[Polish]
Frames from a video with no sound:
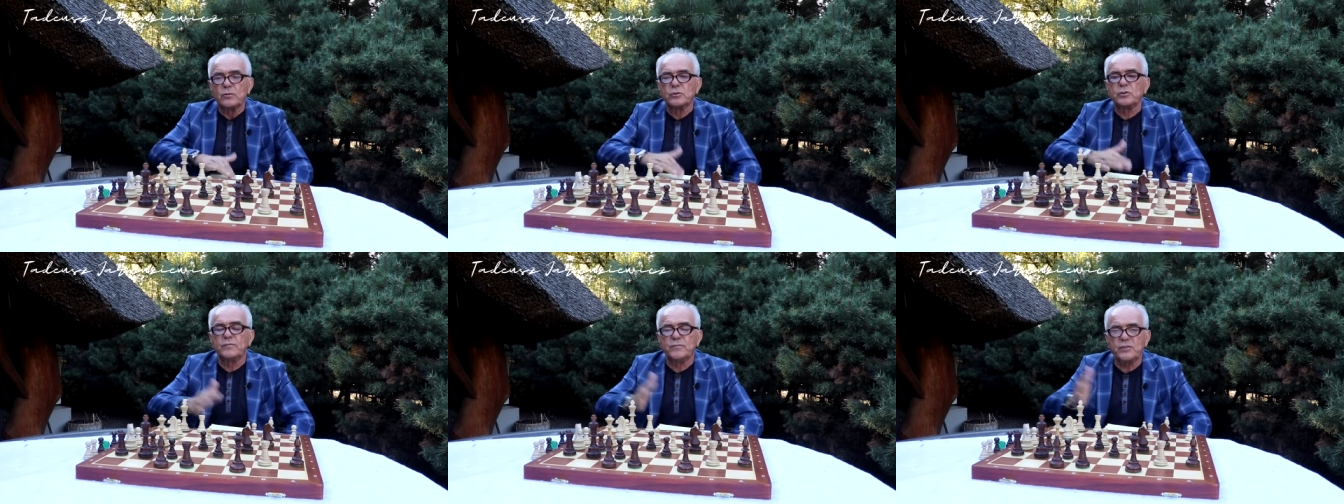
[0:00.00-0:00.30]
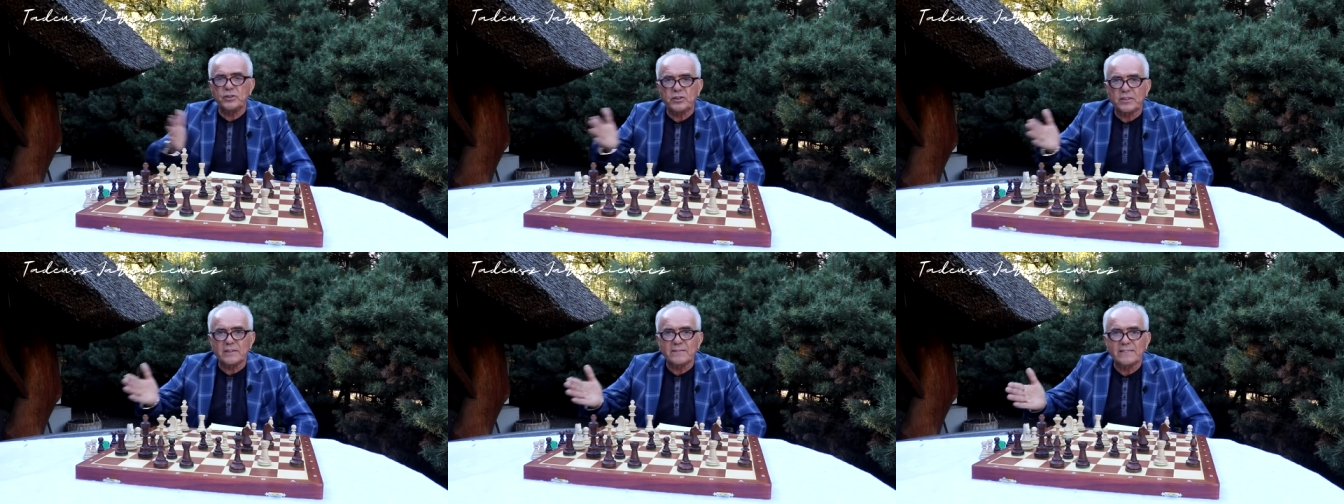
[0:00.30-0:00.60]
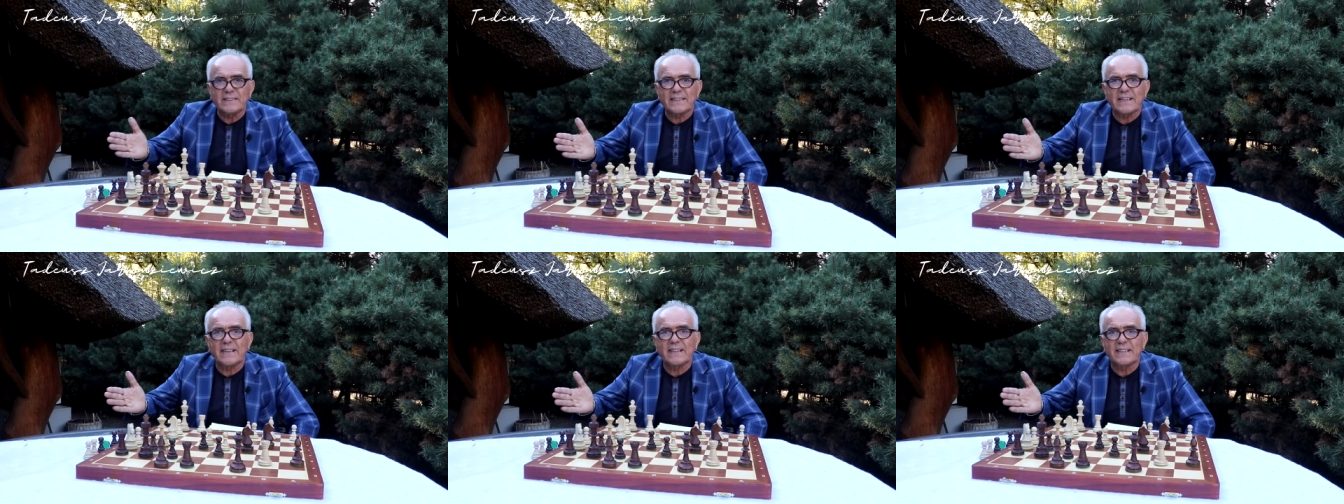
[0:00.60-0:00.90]

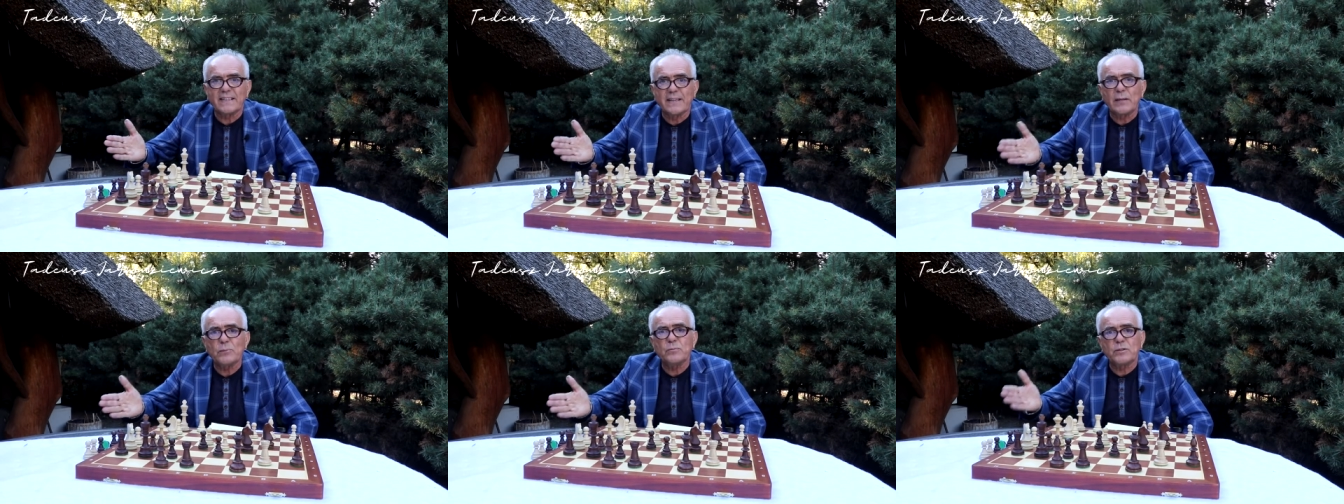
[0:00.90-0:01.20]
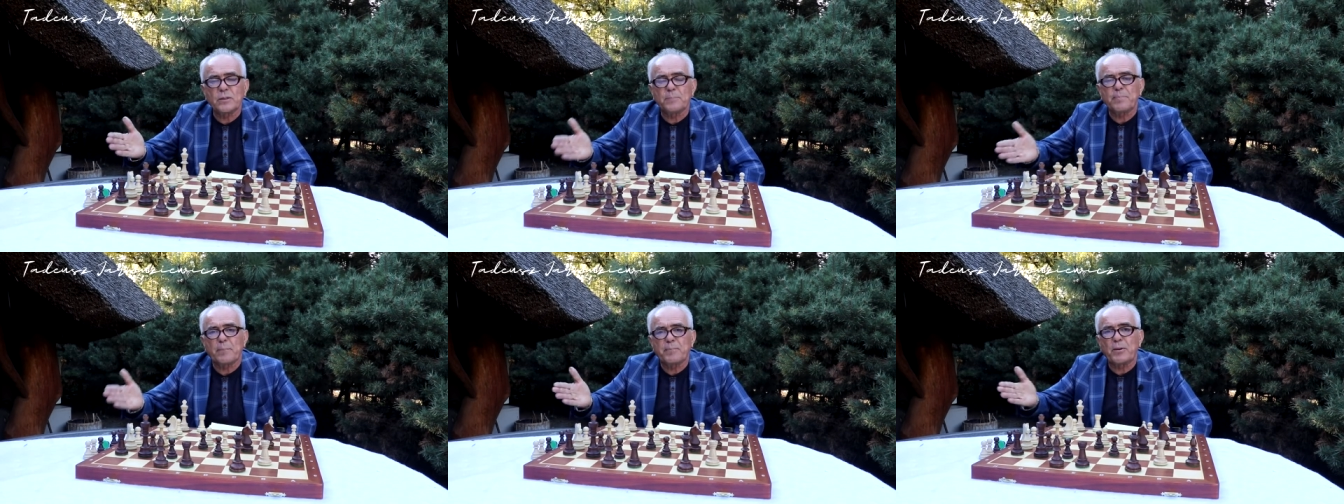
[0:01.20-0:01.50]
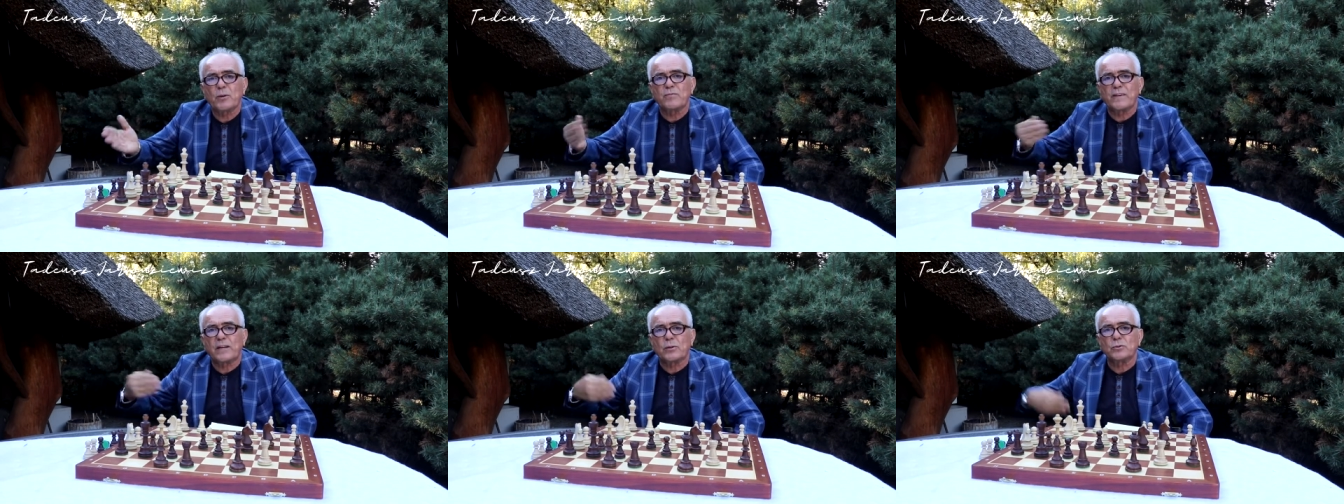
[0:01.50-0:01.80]
Oczywiście na giełdzie
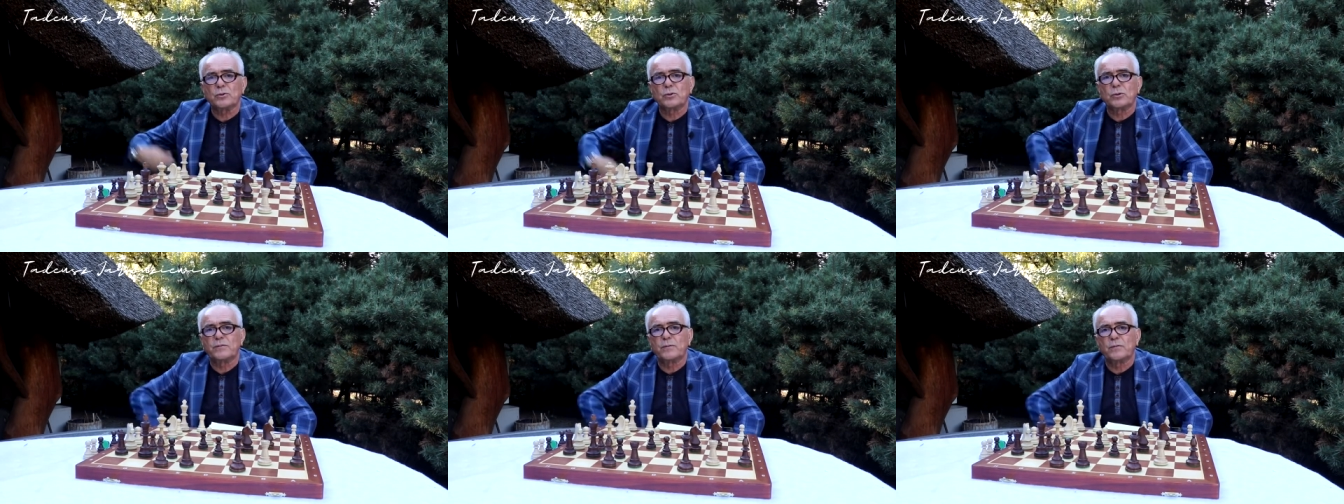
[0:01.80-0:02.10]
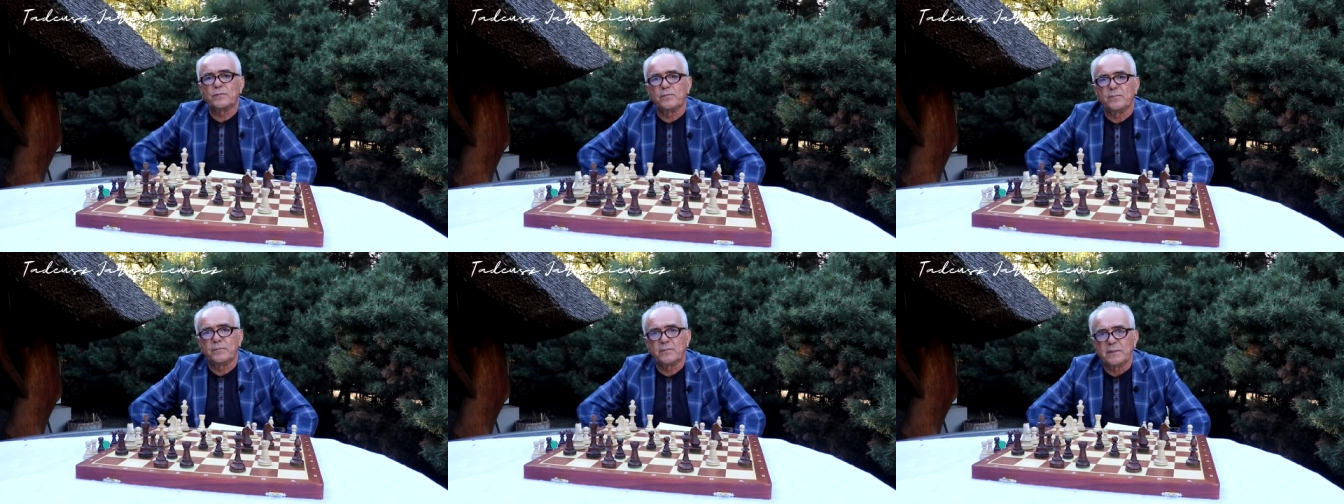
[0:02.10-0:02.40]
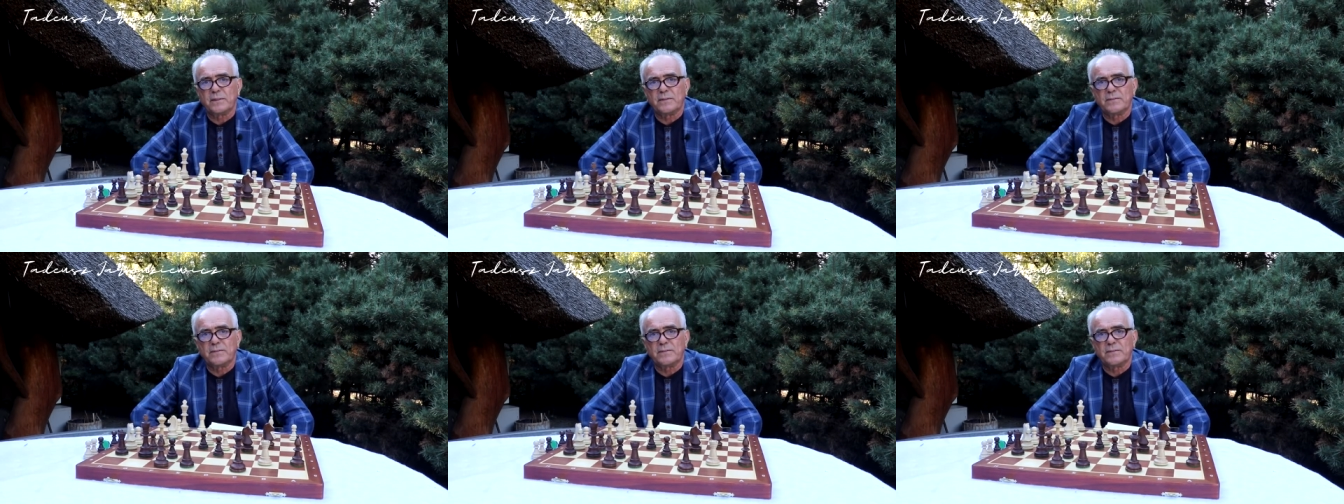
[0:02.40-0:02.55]
papierów wartościowych w,